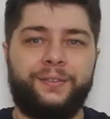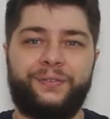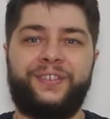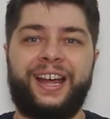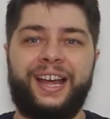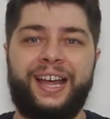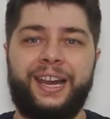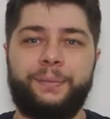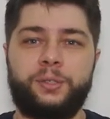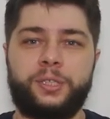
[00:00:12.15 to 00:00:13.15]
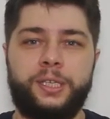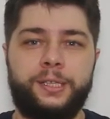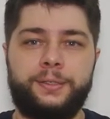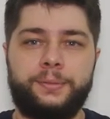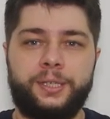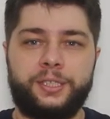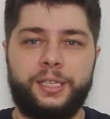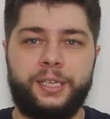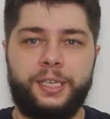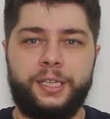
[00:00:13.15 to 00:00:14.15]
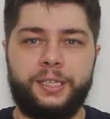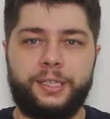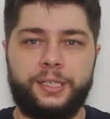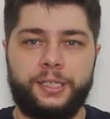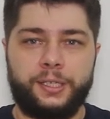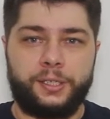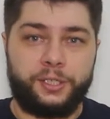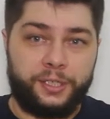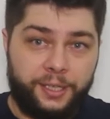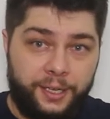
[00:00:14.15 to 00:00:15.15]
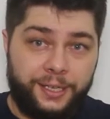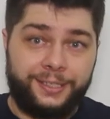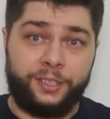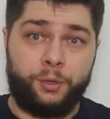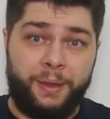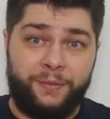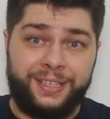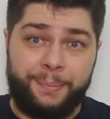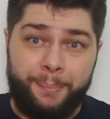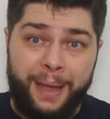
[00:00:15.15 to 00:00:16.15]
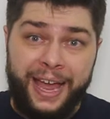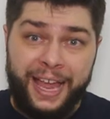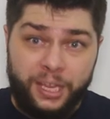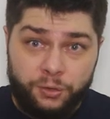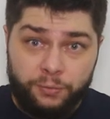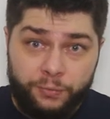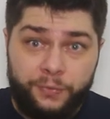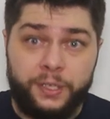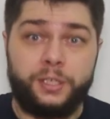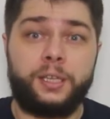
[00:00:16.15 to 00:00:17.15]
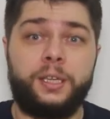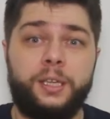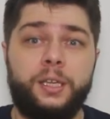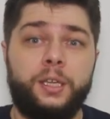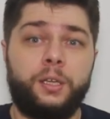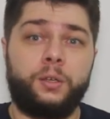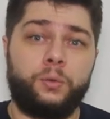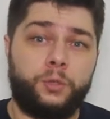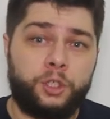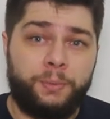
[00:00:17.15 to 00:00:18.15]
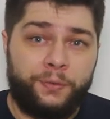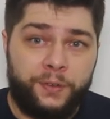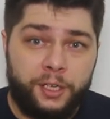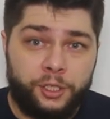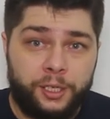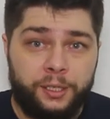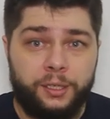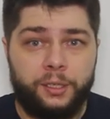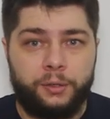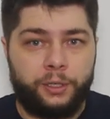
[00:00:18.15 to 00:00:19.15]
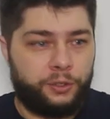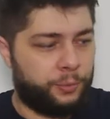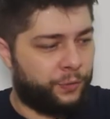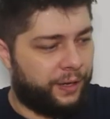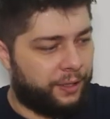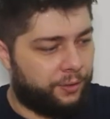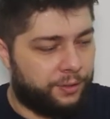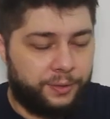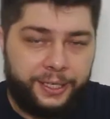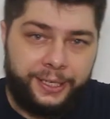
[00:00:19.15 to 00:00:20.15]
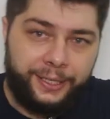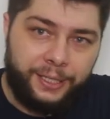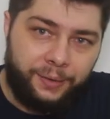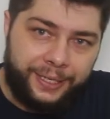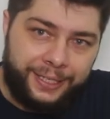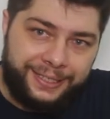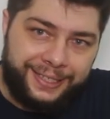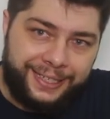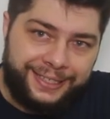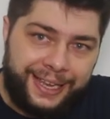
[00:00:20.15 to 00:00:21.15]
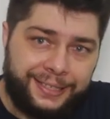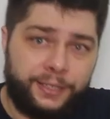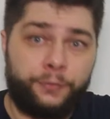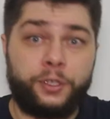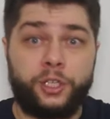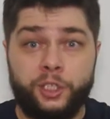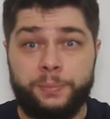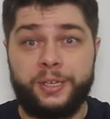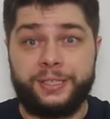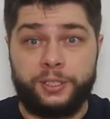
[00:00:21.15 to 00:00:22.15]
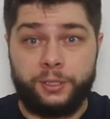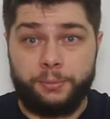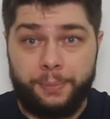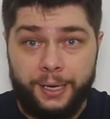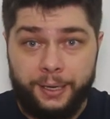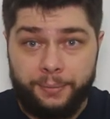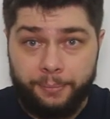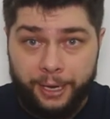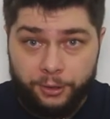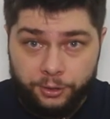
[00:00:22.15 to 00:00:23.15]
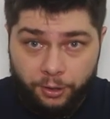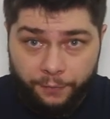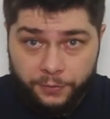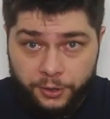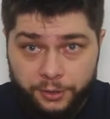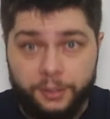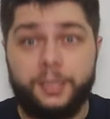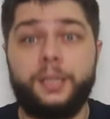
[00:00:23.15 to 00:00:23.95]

Fala, meus queridos e minhas queridas! Sejam bem-vindos a mais um vídeo aqui no Última Ficha, onde vamos falar do nosso queridão aqui, Series S, que foi gentilmente cedido pela Microsoft.